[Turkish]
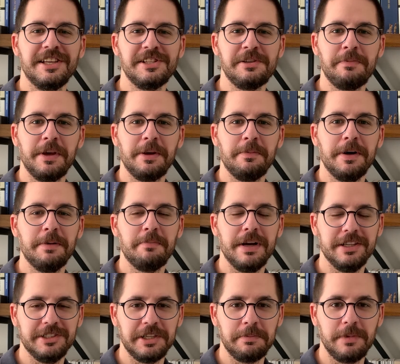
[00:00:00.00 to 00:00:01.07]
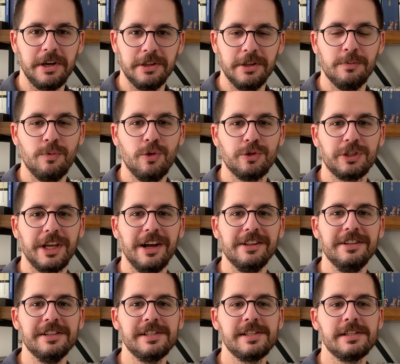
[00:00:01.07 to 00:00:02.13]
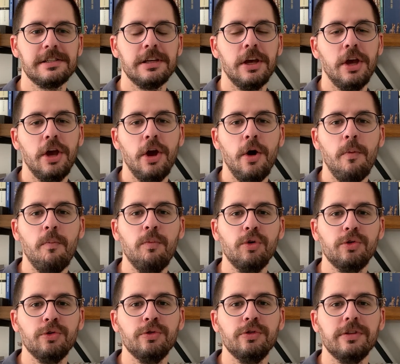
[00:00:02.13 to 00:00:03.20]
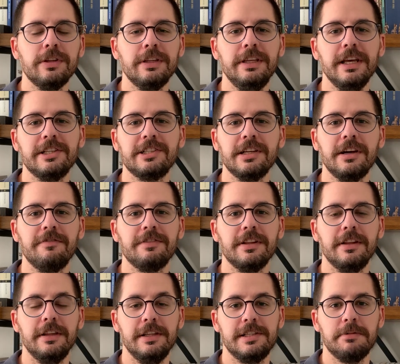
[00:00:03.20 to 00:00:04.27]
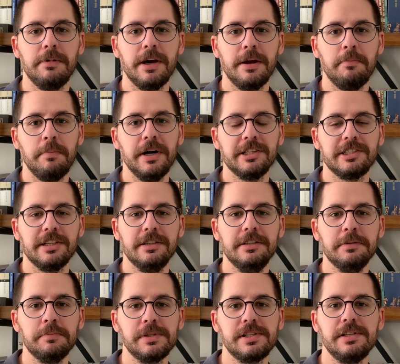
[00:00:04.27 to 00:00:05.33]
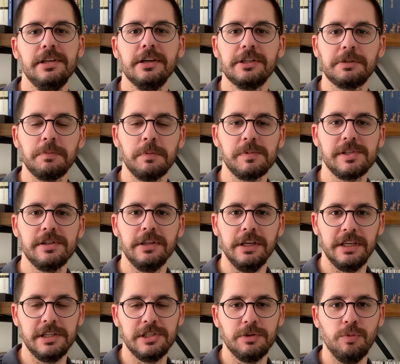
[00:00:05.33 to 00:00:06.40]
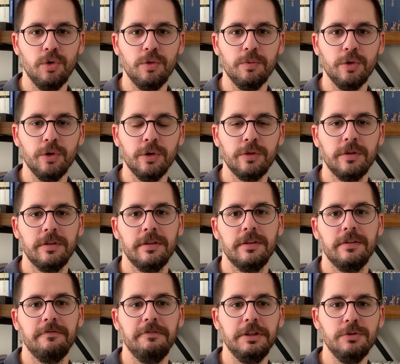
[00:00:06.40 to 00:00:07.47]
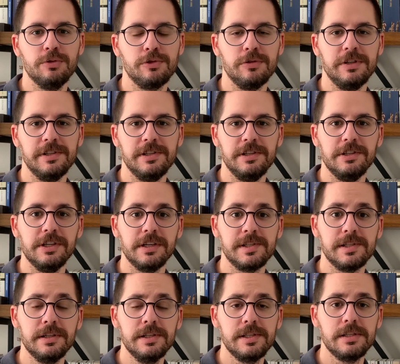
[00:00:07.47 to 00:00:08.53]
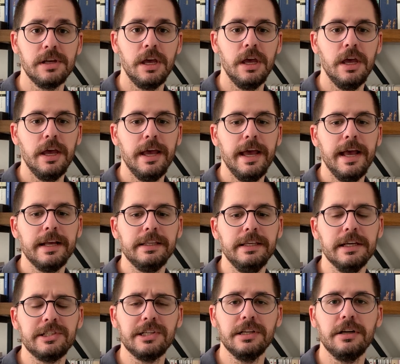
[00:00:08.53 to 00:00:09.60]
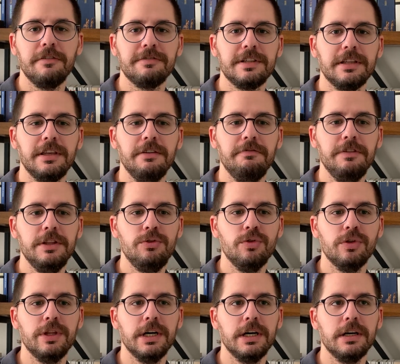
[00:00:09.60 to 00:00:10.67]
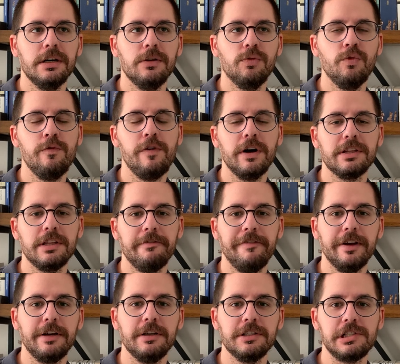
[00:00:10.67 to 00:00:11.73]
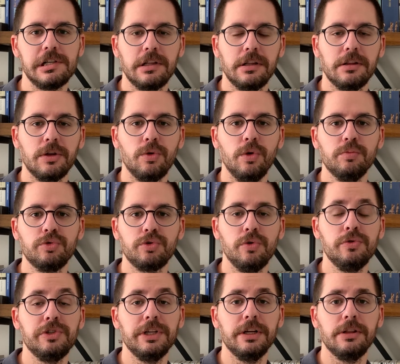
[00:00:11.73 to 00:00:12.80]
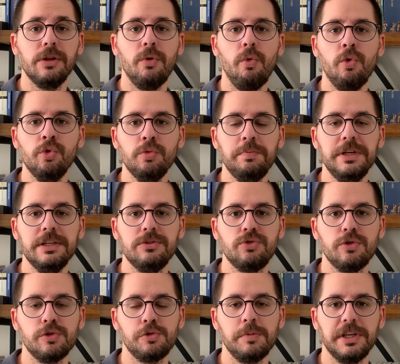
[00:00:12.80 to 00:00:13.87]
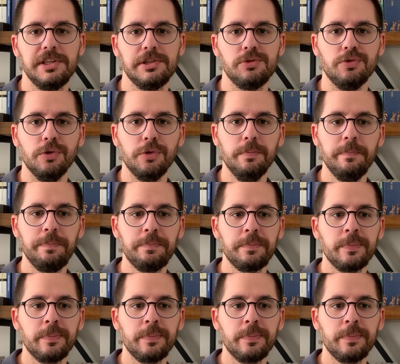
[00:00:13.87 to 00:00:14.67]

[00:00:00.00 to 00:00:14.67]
Herkese merhaba, ben Cem kanalıma hoş geldiniz. Bugün geçen haftadan itibaren başladığımız yarışmamızın ikinci bölümünü, videosunu izleyeceksiniz. Geçen haftaki videoda ufak tefek karışıklıklar olmuş. Öncelikle onu bir çözmek istiyorum.